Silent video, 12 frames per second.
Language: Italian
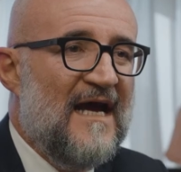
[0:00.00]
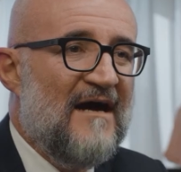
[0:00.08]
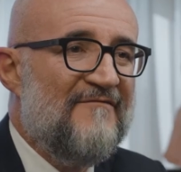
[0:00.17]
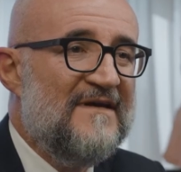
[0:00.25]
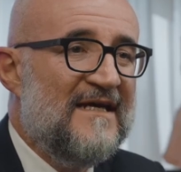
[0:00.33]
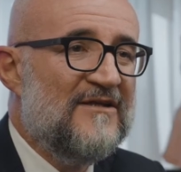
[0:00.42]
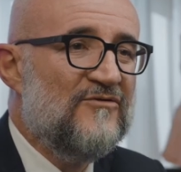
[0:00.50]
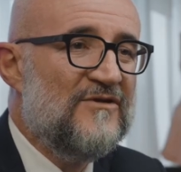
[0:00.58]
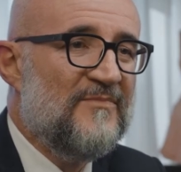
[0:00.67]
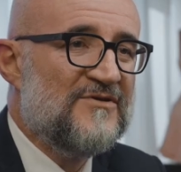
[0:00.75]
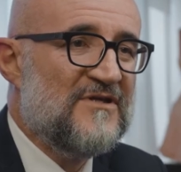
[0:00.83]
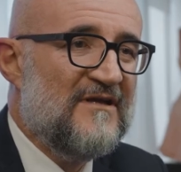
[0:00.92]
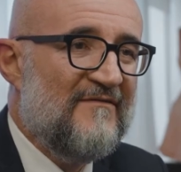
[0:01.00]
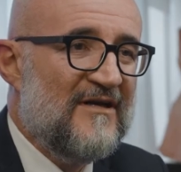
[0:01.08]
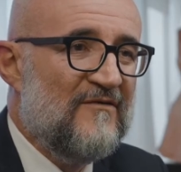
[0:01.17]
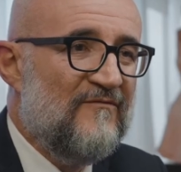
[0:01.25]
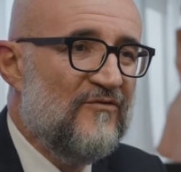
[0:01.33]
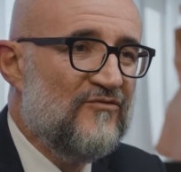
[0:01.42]
affinché tutti possano
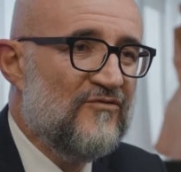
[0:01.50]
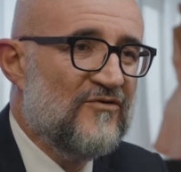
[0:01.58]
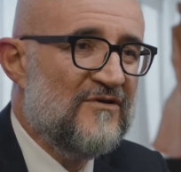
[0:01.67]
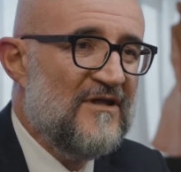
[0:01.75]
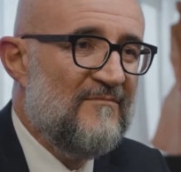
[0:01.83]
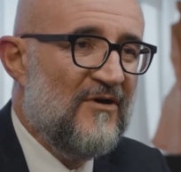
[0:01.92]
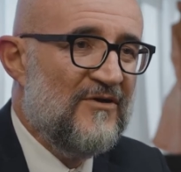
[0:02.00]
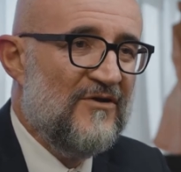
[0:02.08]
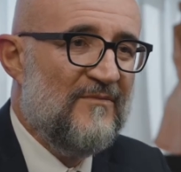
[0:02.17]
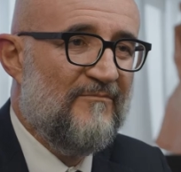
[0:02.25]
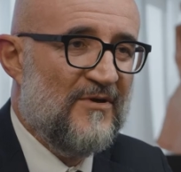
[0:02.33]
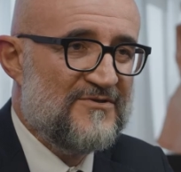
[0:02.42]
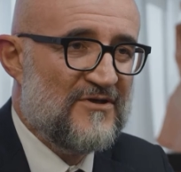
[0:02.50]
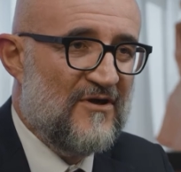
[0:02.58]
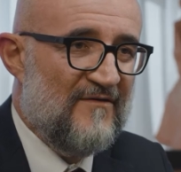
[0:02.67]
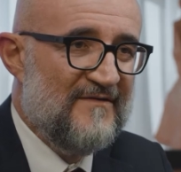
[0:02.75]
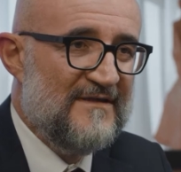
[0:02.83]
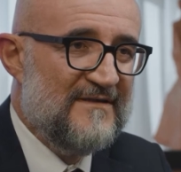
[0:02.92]
avere un futuro nel mondo
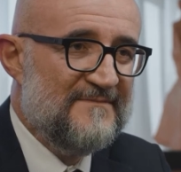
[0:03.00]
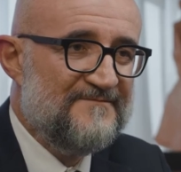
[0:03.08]
post-Covid.